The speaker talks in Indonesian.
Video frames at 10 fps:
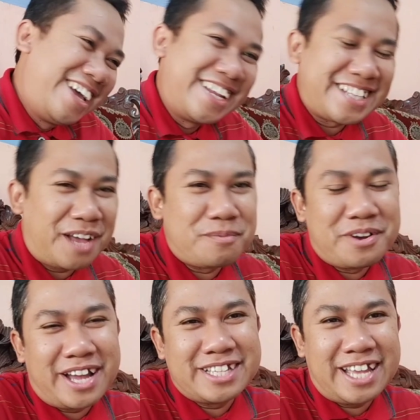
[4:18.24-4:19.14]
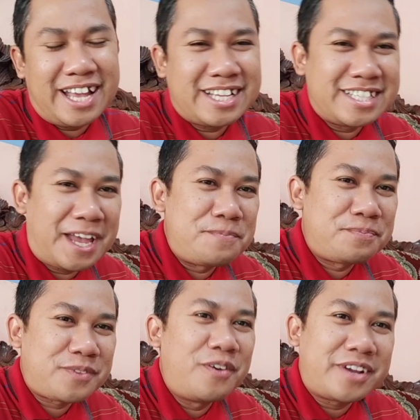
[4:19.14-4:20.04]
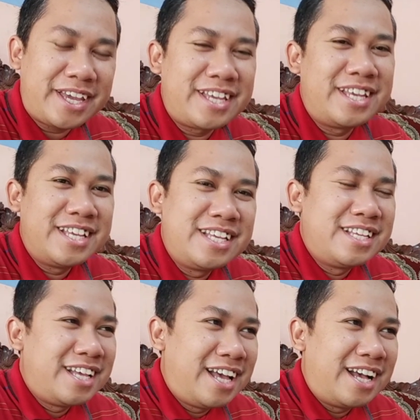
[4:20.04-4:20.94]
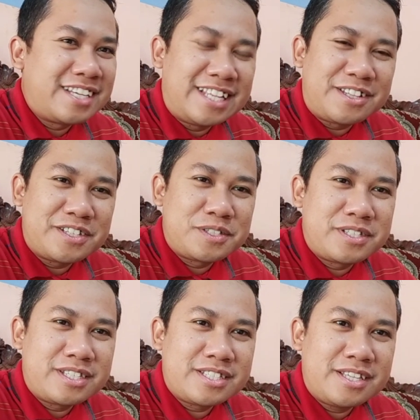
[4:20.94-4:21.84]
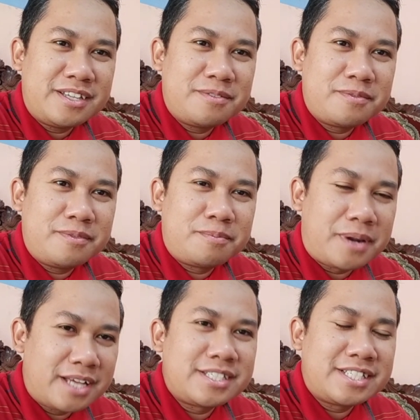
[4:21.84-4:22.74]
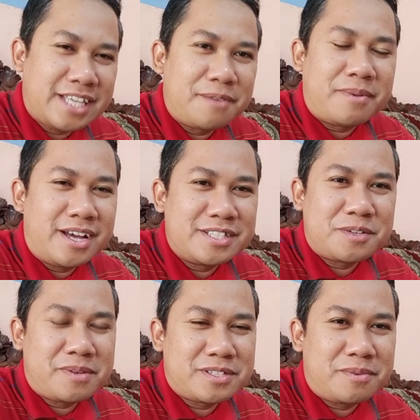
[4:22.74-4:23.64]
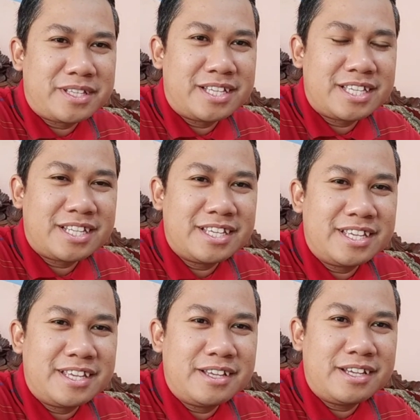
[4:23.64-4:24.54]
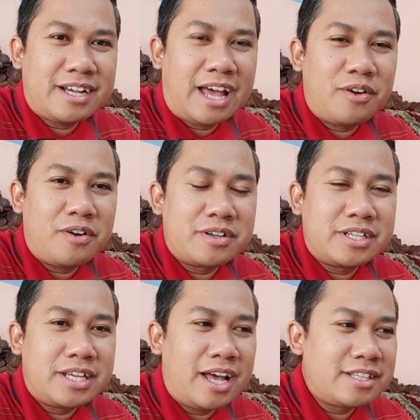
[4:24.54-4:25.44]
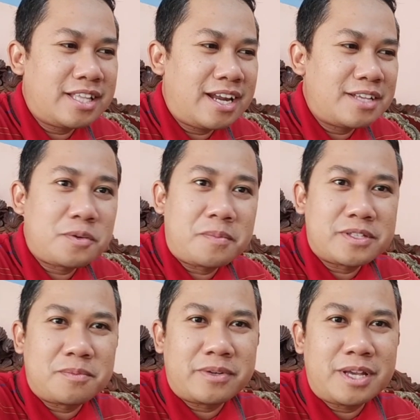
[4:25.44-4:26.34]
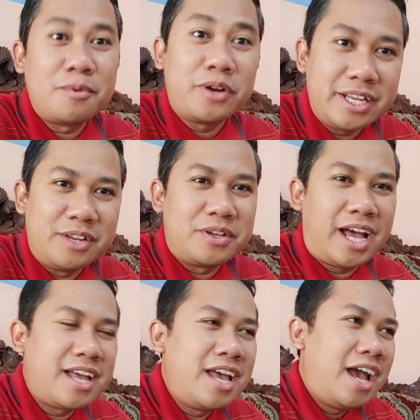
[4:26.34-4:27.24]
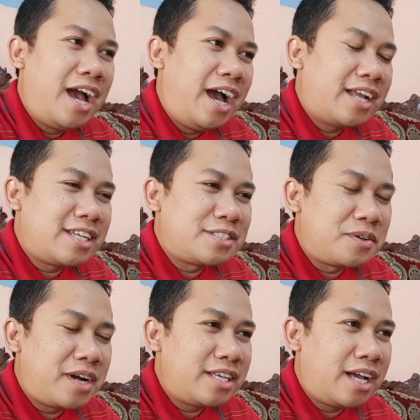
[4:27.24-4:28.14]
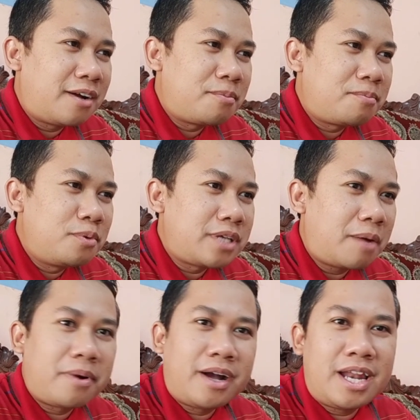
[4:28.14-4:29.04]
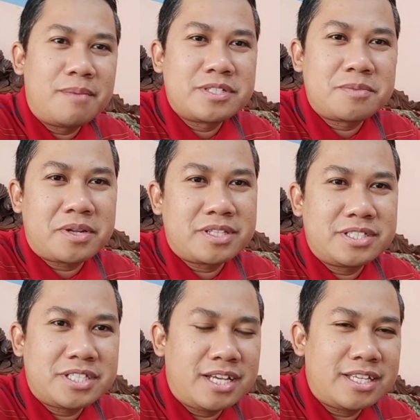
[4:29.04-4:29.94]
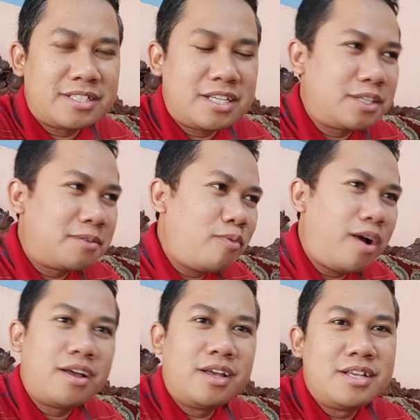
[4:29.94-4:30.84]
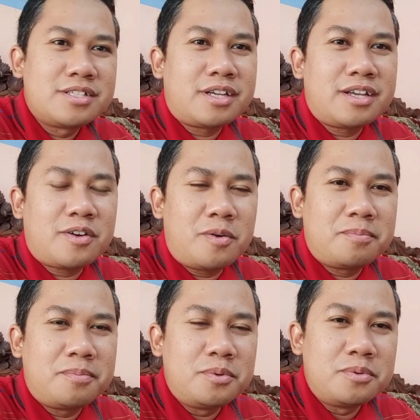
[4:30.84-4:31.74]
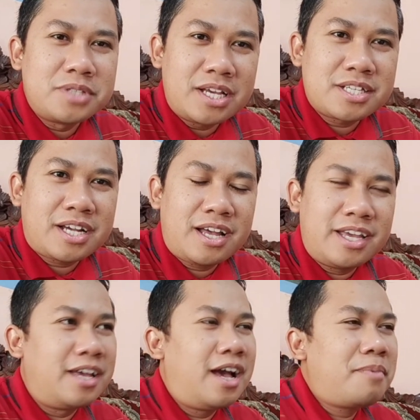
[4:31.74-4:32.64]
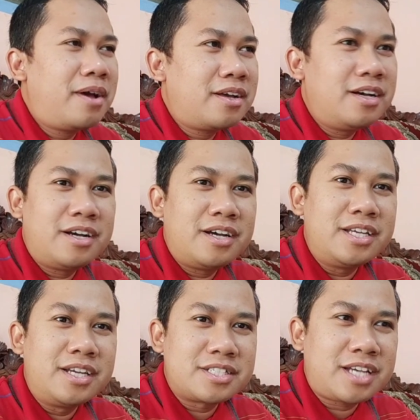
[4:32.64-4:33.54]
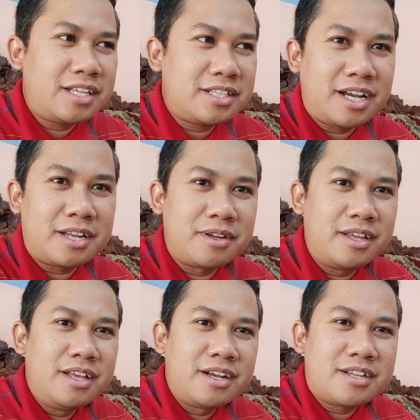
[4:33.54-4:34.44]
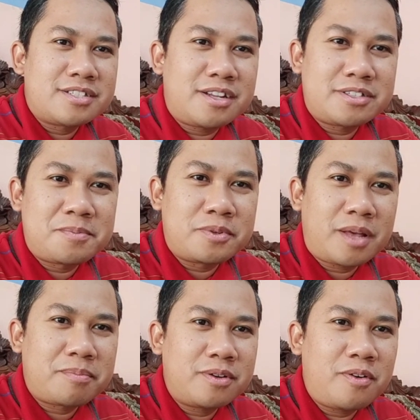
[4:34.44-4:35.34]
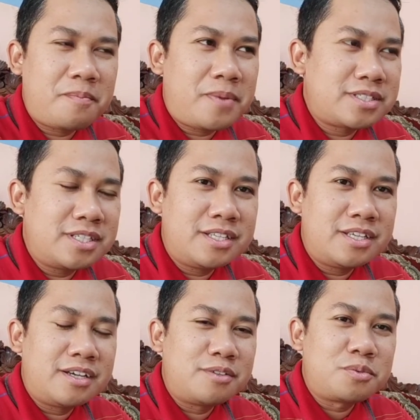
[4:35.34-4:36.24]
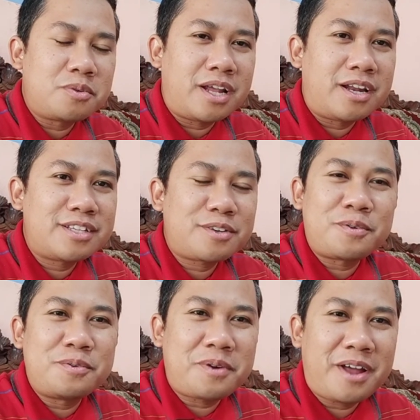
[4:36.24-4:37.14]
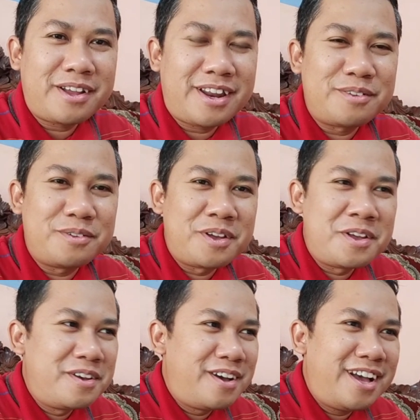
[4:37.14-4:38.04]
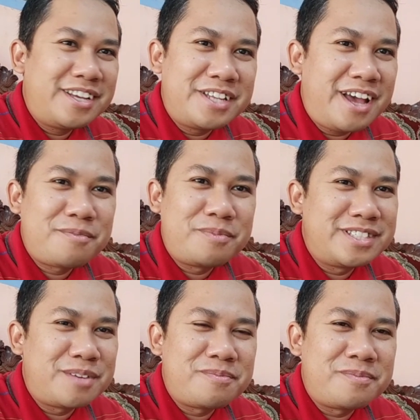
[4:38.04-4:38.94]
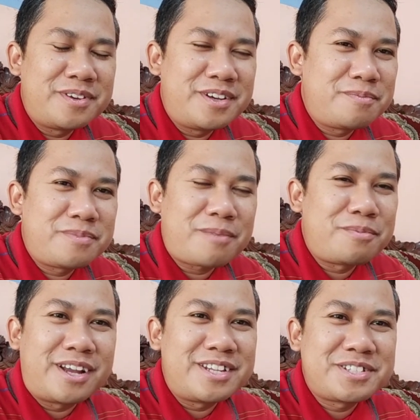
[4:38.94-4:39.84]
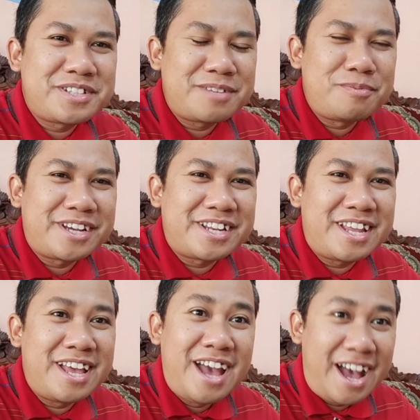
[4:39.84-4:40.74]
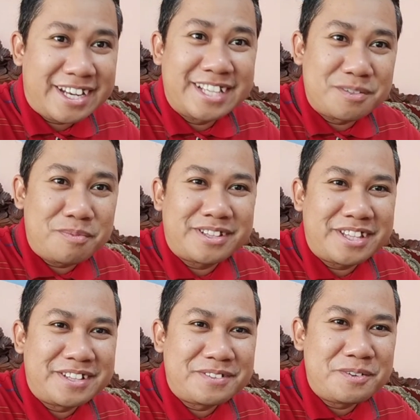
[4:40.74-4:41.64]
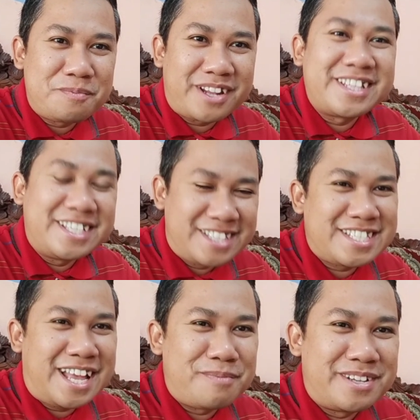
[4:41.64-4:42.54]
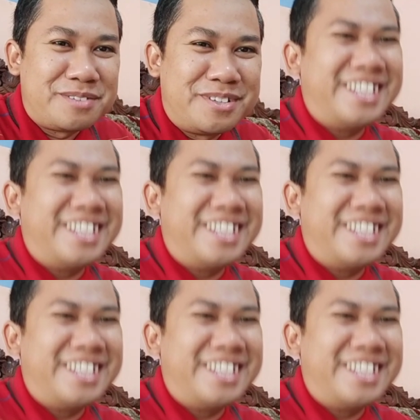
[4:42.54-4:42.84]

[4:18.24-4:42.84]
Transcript: di tabungannya akhirnya oke okay. nah kita terus berhasil saya mahari sobat semuanya jadi kalau di antara sobat semuanya mungkin loh ya ada juga yang punya pengalaman seperti saya jadi wah saya kok punya seka eh apa e, ingin sekali dengan keris tersebut tapi kok pas ini untuk dananya kok kurang lalu ah ini ah pinjam tabungan istri mungkin ada yang seperti itu berarti kita sama sobat